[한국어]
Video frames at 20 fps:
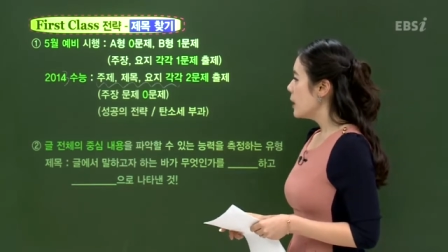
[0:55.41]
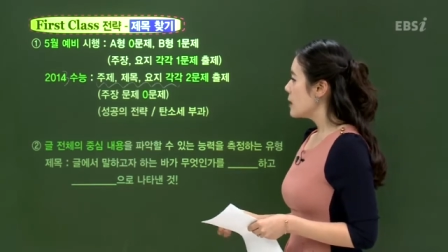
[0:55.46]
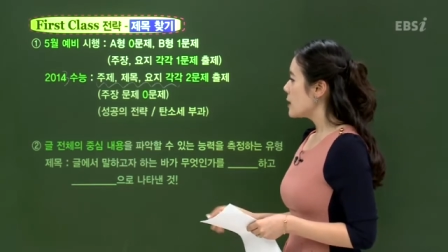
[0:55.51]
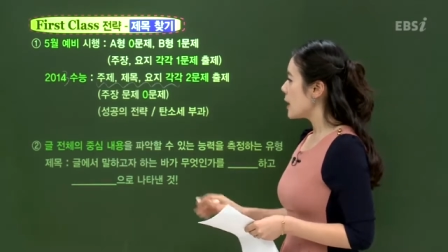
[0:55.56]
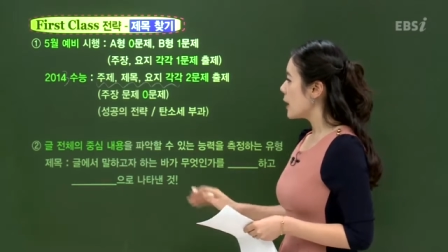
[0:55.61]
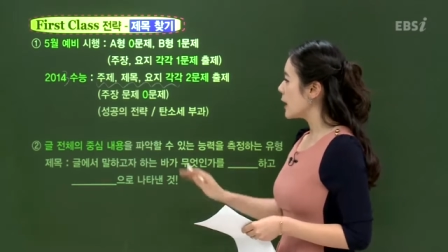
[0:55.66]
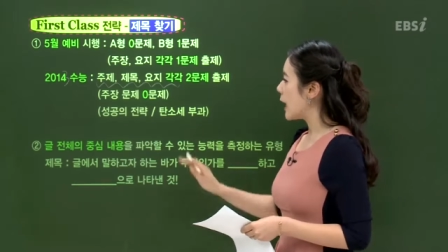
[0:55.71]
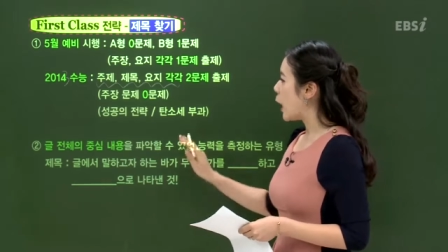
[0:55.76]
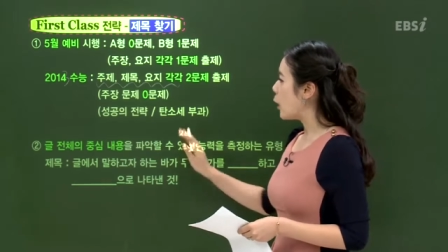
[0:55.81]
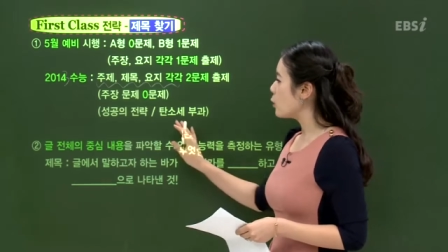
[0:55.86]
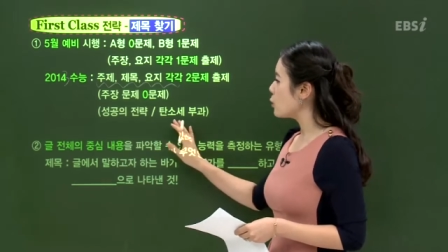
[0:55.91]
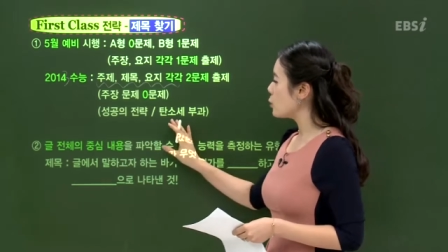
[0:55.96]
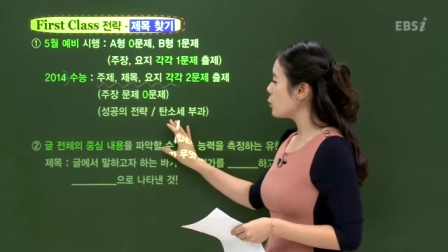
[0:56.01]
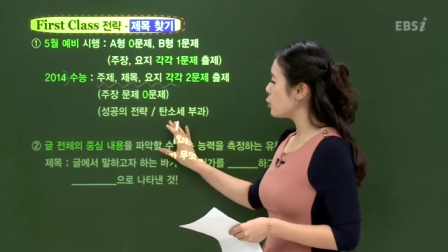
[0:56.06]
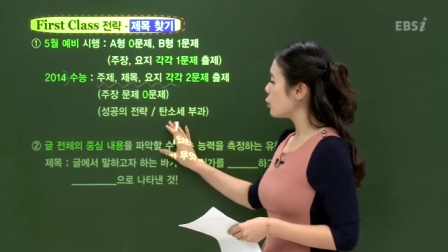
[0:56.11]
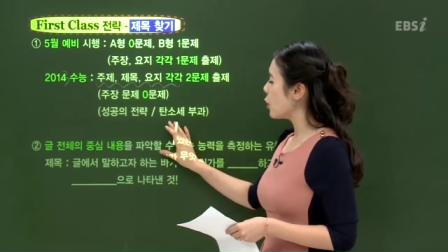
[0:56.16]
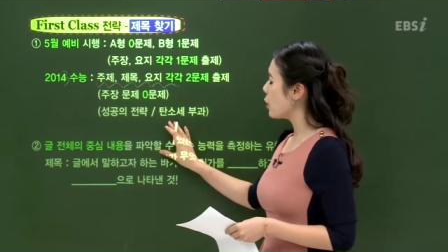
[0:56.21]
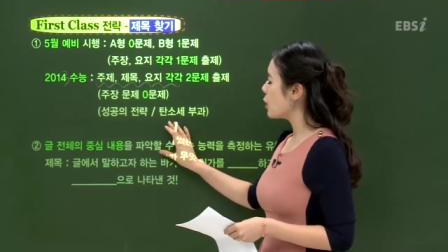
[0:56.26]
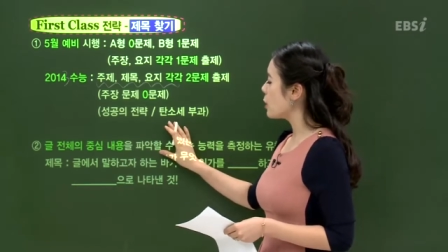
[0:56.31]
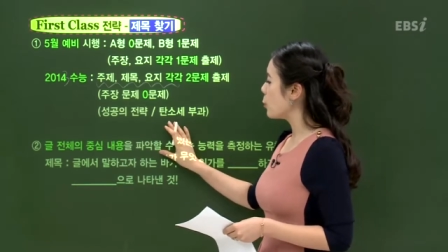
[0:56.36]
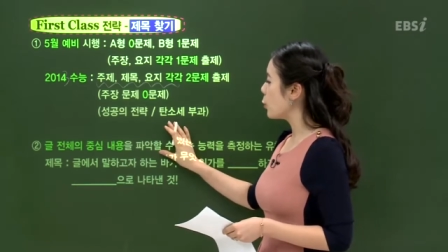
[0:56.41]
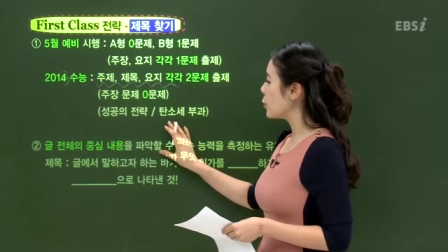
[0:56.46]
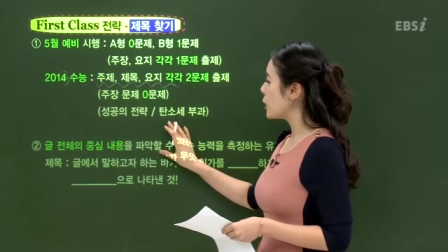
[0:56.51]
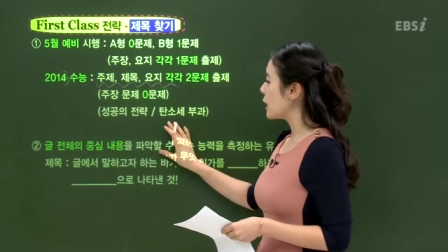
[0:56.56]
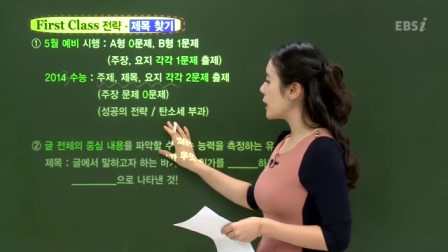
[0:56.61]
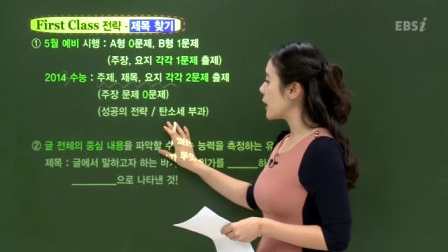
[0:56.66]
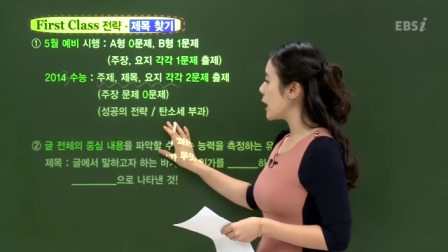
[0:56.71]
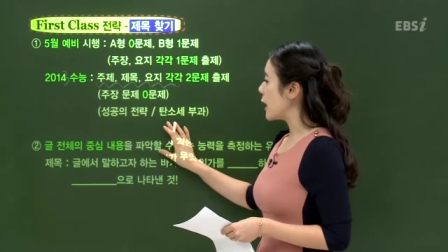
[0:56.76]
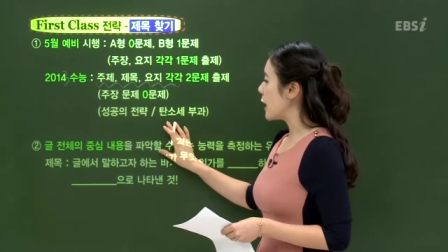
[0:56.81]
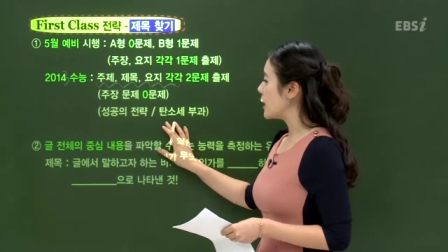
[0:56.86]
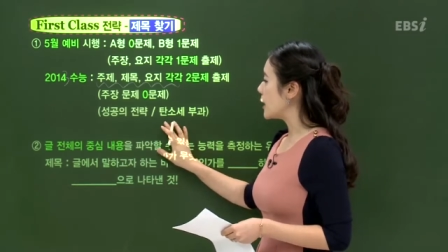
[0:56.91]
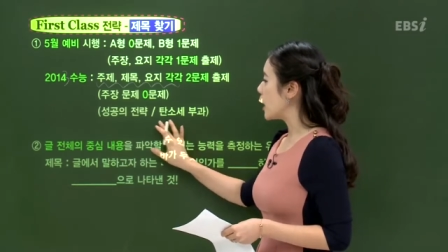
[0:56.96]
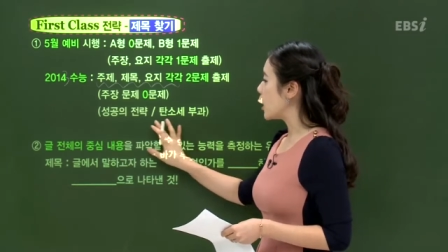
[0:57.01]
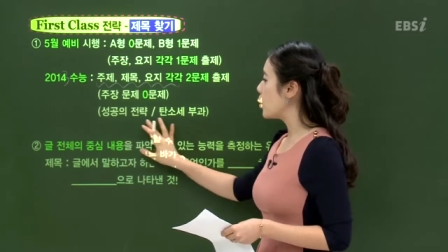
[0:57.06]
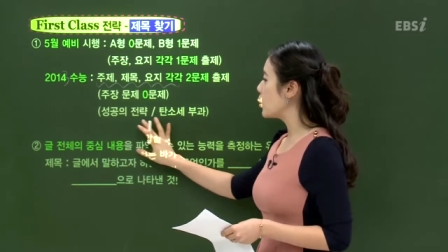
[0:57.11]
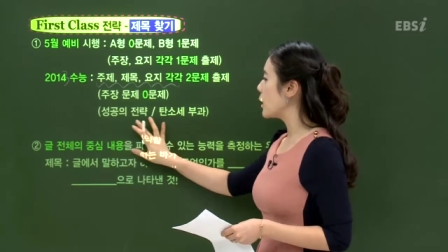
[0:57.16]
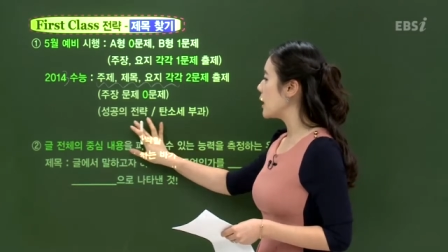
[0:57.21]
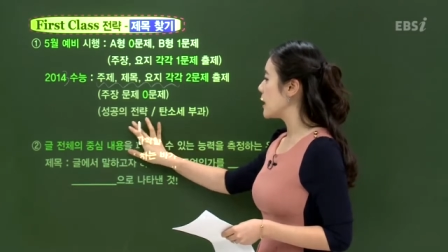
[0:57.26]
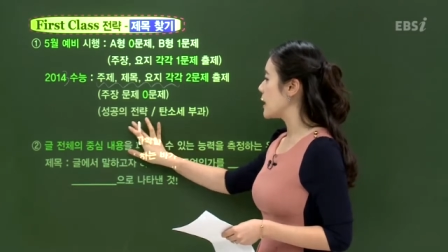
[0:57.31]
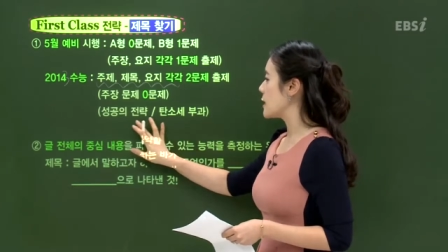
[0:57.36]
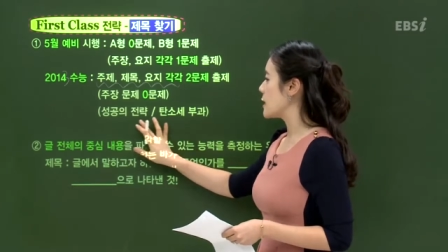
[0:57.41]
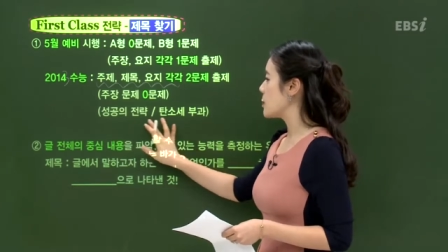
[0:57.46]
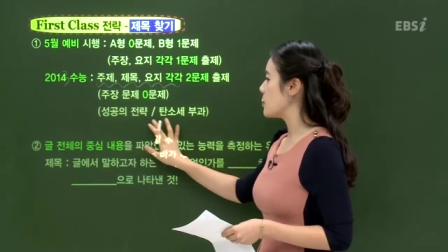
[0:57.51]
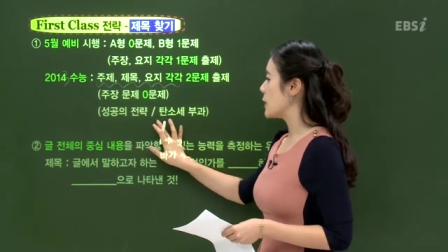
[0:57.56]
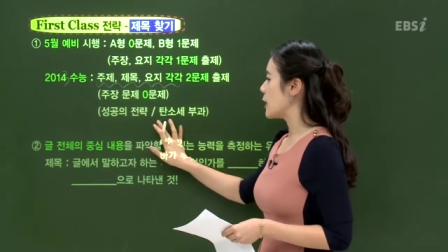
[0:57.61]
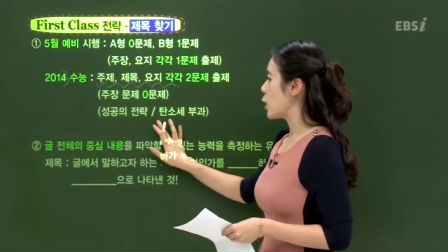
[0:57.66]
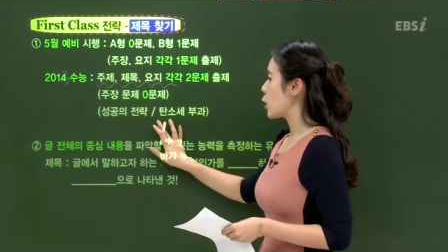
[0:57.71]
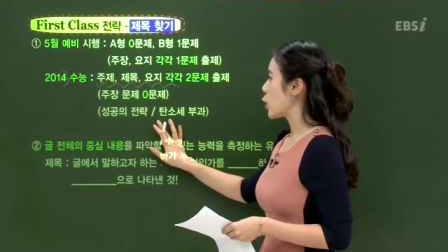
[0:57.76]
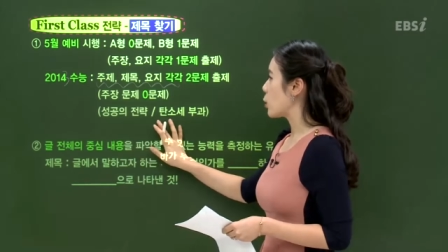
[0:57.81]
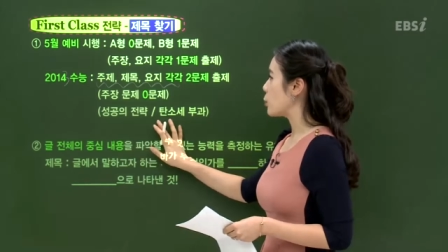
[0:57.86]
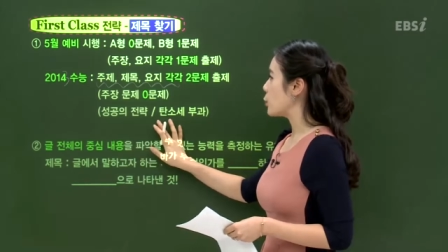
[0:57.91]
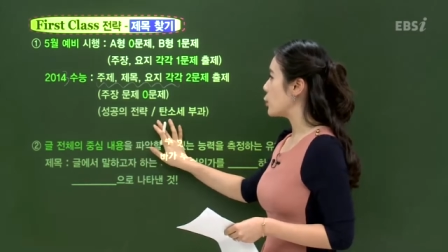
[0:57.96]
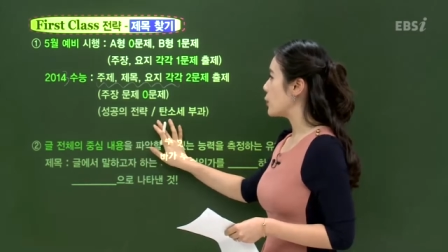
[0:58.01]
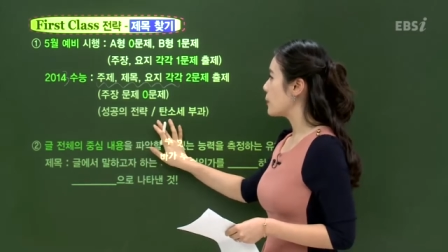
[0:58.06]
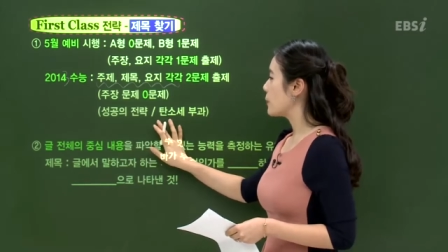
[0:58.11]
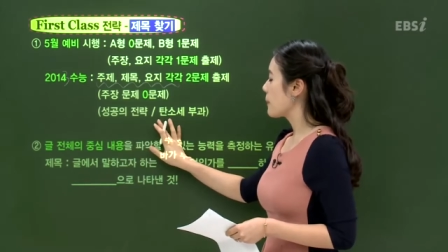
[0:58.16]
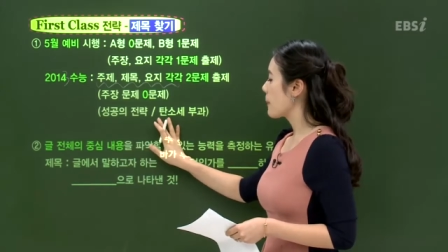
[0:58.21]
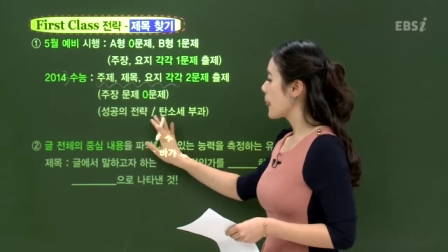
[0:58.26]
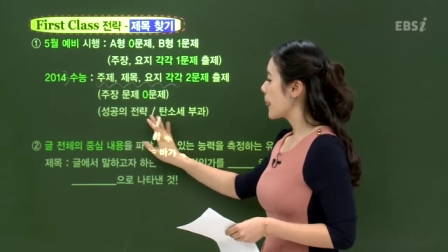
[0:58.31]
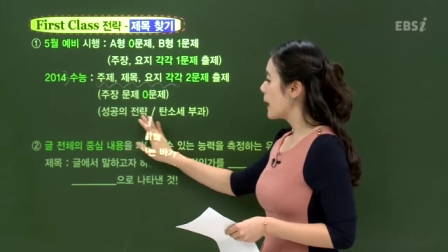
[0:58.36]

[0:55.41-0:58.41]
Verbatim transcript: 자, 나온 유형을 보니까 내용이 이랬습니다, 여러분.